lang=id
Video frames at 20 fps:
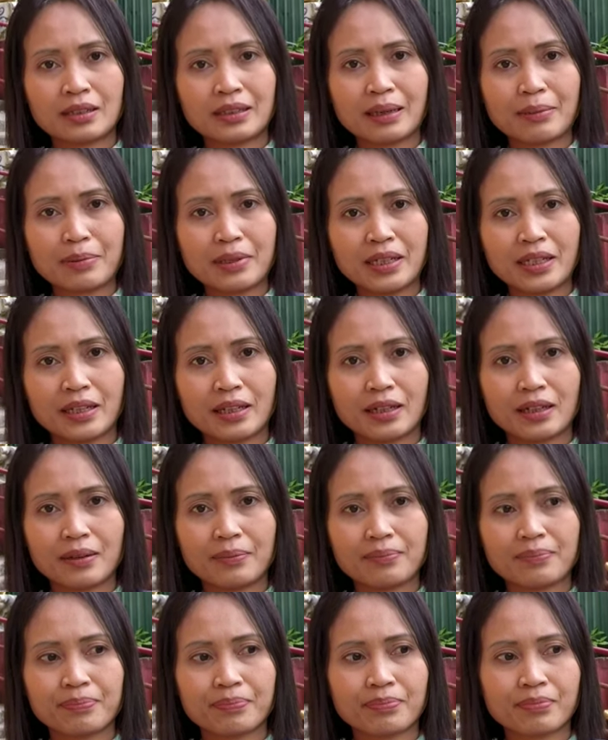tapi
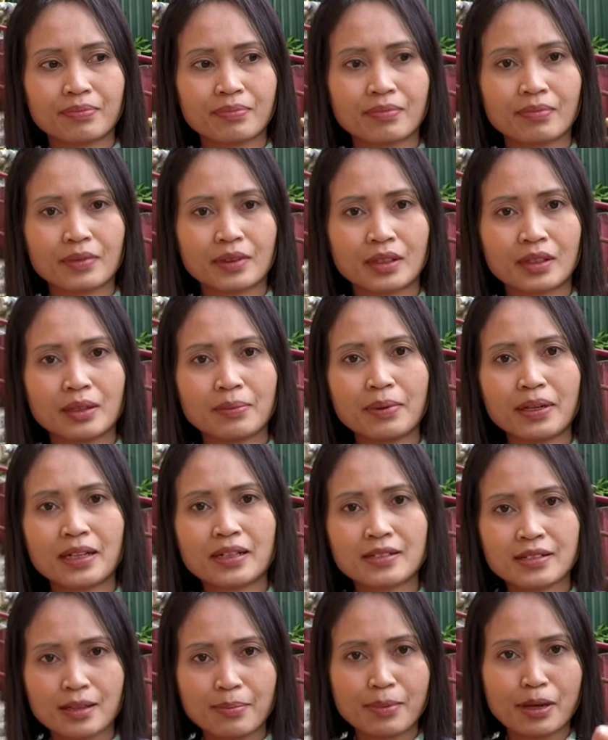ya
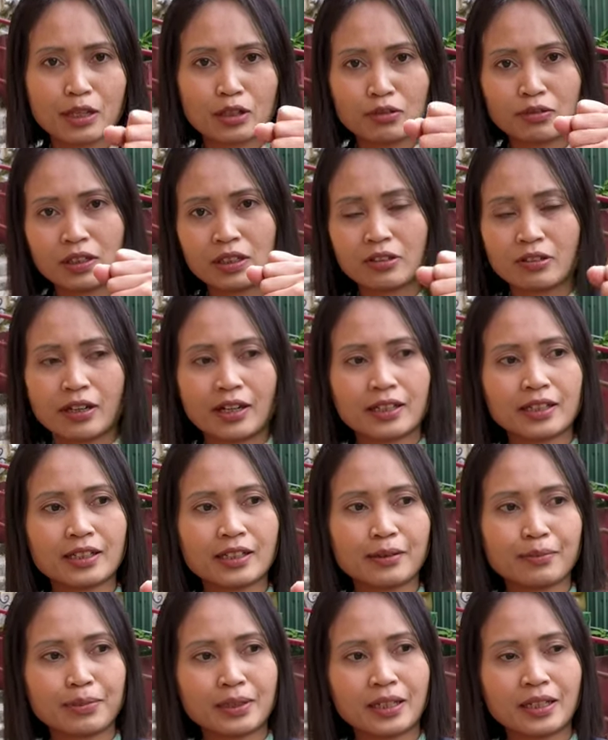gimana ya sama duit
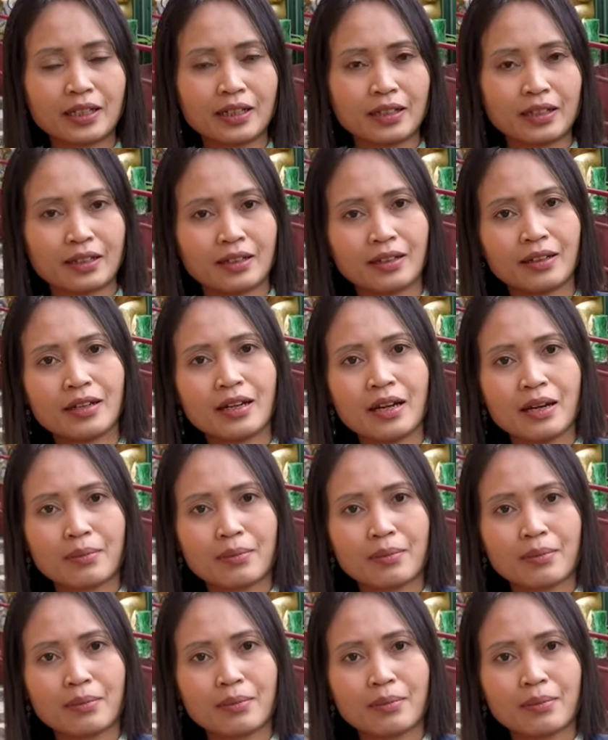orangnya ya begini ya